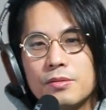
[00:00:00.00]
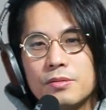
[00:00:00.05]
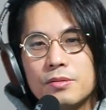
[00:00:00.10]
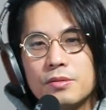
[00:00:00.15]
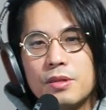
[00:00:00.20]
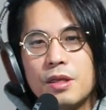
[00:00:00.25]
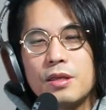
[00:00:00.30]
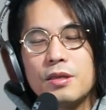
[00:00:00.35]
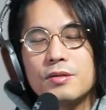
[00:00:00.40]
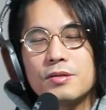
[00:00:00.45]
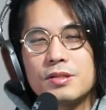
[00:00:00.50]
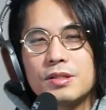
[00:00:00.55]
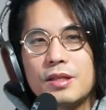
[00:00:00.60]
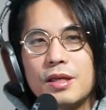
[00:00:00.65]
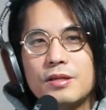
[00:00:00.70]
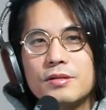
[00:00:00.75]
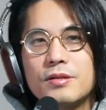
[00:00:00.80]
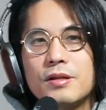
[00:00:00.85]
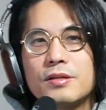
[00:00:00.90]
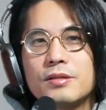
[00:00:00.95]
ていう
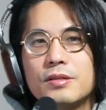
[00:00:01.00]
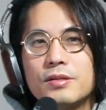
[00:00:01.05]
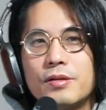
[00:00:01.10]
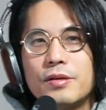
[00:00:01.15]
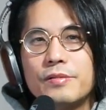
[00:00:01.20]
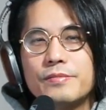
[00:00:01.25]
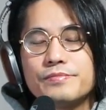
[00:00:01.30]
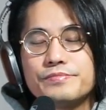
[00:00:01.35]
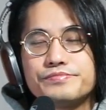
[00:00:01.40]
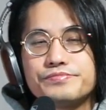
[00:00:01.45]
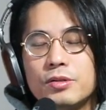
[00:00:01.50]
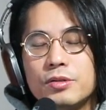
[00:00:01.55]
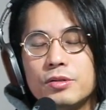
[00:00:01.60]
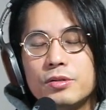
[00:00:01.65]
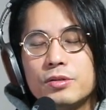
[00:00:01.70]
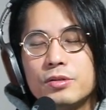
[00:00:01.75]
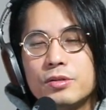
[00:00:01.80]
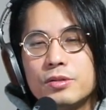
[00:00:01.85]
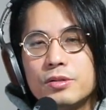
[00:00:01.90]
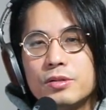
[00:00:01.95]
スタイルなんですよね。
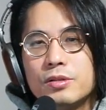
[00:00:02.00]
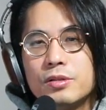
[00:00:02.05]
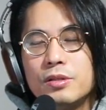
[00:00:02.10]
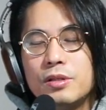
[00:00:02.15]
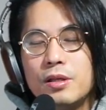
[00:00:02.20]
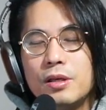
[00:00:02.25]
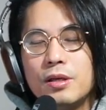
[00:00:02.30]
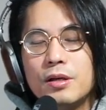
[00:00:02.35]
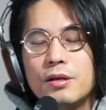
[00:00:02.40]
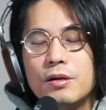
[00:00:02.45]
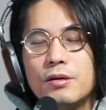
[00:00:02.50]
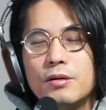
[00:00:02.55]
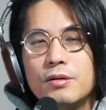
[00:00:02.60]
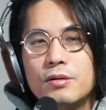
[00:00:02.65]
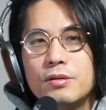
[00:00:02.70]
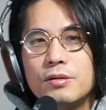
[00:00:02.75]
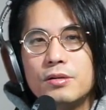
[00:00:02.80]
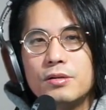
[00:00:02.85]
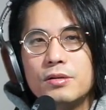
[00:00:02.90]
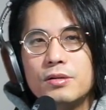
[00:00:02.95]
で、
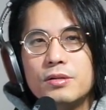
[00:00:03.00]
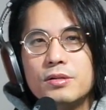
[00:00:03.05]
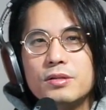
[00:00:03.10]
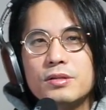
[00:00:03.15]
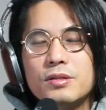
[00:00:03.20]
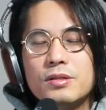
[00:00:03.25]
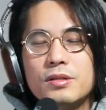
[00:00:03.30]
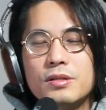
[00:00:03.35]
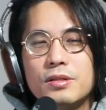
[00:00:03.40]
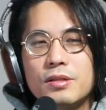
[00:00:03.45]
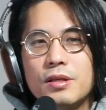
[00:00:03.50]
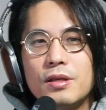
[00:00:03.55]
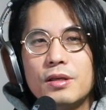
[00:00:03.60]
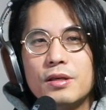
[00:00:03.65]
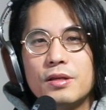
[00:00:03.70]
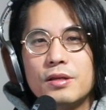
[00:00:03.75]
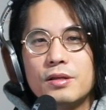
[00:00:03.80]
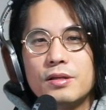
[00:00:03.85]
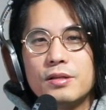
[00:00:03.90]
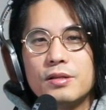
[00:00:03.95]
あーんつっ
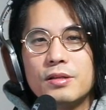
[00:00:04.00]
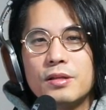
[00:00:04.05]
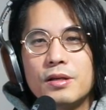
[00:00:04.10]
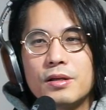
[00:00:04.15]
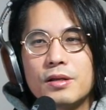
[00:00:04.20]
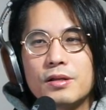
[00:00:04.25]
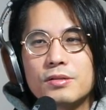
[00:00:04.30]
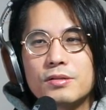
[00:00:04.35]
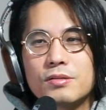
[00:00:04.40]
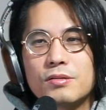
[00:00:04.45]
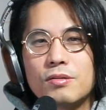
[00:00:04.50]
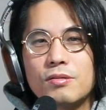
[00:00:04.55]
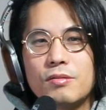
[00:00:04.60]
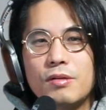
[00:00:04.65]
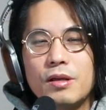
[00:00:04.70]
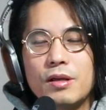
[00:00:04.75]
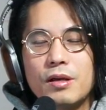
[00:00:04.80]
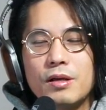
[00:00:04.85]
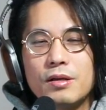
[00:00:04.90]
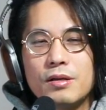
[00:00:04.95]
て、なんかそ
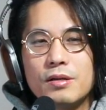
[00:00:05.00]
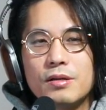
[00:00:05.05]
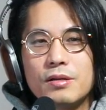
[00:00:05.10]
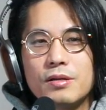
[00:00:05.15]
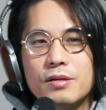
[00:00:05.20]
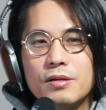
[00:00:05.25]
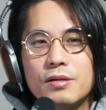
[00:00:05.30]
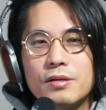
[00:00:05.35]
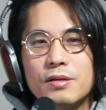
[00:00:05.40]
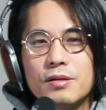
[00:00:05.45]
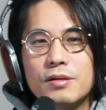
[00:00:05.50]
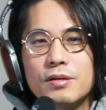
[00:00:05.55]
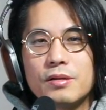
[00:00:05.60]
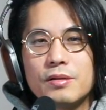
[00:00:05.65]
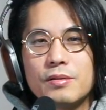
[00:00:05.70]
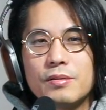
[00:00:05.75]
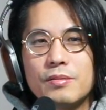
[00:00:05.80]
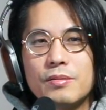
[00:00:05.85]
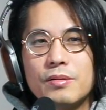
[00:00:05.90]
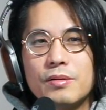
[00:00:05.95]
れが、
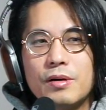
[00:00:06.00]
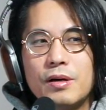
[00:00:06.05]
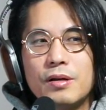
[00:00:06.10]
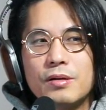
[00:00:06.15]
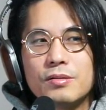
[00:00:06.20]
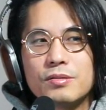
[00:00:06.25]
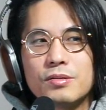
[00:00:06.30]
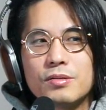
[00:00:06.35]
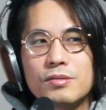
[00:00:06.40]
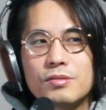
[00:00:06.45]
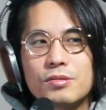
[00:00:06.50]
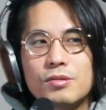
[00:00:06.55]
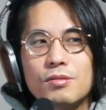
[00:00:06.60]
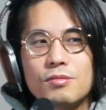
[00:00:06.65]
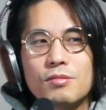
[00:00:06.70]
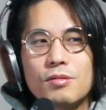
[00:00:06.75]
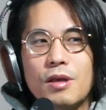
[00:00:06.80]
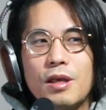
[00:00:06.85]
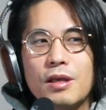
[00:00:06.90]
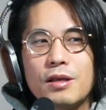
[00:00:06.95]
あの、そのちょっ
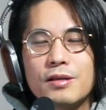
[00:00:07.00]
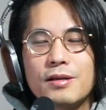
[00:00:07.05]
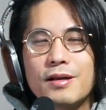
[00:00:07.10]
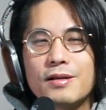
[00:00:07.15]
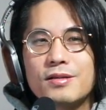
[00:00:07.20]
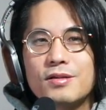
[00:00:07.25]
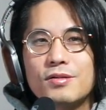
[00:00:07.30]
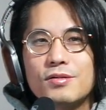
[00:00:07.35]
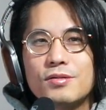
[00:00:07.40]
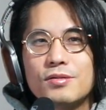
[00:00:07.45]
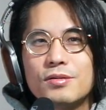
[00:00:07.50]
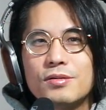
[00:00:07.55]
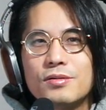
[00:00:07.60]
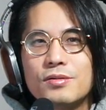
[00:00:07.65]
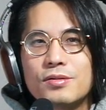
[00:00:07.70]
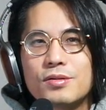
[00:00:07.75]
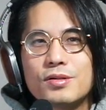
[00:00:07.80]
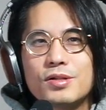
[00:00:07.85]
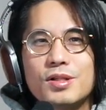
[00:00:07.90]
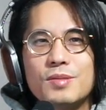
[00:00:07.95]
と変化球、
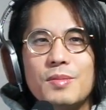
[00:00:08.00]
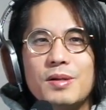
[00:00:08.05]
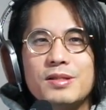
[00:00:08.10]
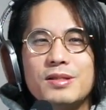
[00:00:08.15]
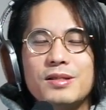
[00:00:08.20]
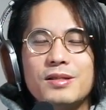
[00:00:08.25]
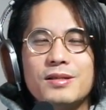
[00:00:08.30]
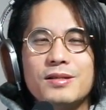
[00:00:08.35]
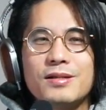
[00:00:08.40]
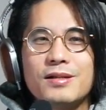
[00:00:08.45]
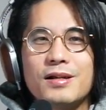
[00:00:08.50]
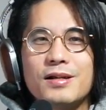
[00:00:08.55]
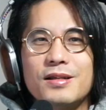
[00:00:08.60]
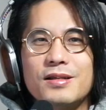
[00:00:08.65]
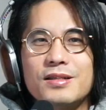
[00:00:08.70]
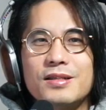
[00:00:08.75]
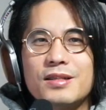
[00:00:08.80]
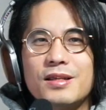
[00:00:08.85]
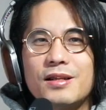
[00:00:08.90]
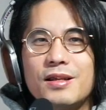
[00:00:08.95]
福島人から
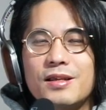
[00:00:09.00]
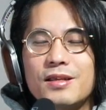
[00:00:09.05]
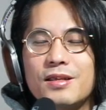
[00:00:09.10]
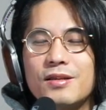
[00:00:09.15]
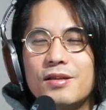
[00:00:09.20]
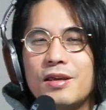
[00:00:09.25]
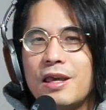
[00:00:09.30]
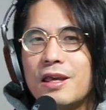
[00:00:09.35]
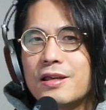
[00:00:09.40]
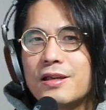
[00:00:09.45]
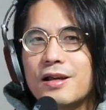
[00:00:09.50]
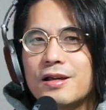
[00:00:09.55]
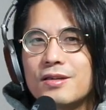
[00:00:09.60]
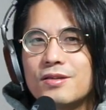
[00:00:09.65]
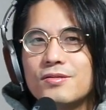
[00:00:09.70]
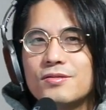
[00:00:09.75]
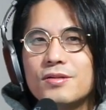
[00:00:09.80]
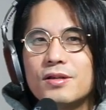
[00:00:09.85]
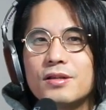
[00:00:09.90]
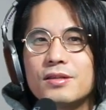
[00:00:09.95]
したら変化
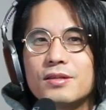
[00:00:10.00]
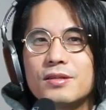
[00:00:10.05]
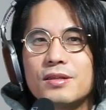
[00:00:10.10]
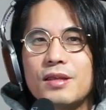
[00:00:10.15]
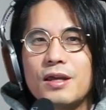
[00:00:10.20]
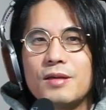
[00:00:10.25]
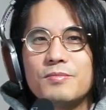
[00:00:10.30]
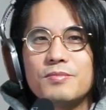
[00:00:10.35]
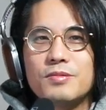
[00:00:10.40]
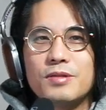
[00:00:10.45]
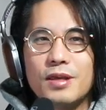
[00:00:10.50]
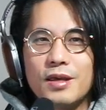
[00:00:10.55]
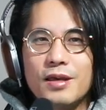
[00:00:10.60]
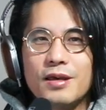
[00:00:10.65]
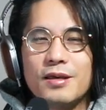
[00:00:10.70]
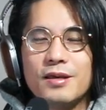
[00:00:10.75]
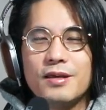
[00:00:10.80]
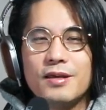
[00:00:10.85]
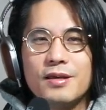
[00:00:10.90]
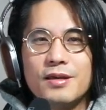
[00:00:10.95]
球なタイプで
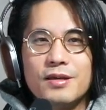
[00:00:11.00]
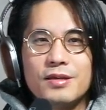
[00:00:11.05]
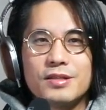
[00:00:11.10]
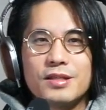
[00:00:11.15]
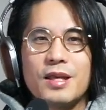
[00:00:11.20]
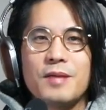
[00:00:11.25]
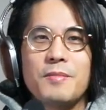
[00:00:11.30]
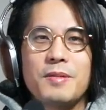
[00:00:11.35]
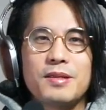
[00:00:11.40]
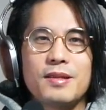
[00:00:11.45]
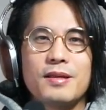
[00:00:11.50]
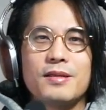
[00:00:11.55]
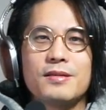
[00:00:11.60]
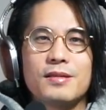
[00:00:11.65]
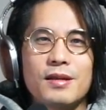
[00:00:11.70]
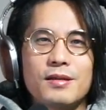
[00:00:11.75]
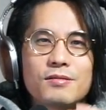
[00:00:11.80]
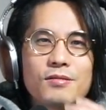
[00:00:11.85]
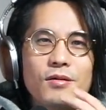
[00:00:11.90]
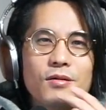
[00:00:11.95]
攻めてん
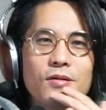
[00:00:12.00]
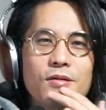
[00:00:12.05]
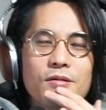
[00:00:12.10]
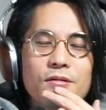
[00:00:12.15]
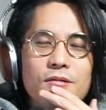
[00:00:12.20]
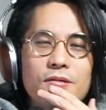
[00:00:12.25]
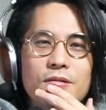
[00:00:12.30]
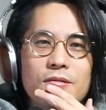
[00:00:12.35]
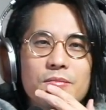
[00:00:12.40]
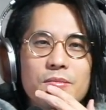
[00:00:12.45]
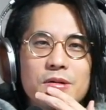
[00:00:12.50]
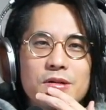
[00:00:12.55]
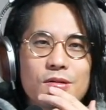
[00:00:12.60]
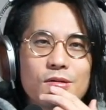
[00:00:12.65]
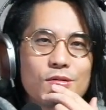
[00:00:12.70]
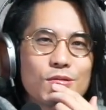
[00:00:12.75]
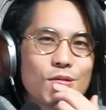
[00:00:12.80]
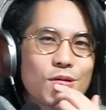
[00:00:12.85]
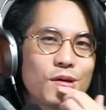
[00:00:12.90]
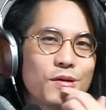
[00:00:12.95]
なと、まあそ
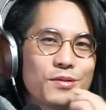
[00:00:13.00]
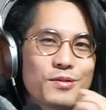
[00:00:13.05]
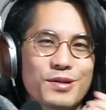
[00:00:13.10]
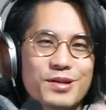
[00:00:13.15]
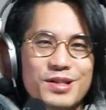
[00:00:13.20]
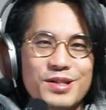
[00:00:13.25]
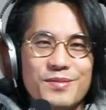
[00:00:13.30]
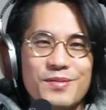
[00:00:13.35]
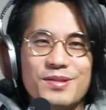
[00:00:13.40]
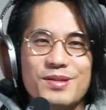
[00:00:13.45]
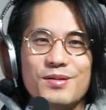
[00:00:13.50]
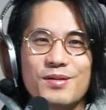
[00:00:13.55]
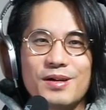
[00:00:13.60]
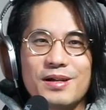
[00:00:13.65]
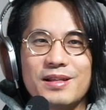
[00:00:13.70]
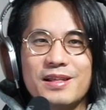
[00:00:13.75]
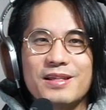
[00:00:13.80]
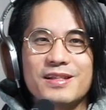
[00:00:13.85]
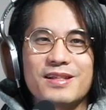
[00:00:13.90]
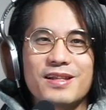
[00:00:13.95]
の時福島ってわか
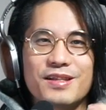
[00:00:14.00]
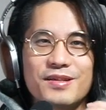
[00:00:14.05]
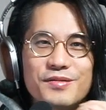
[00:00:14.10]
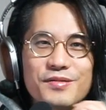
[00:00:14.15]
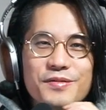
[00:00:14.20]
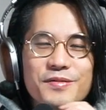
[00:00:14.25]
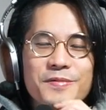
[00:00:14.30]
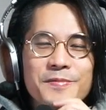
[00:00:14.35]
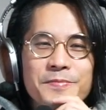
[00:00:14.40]
んないですけど、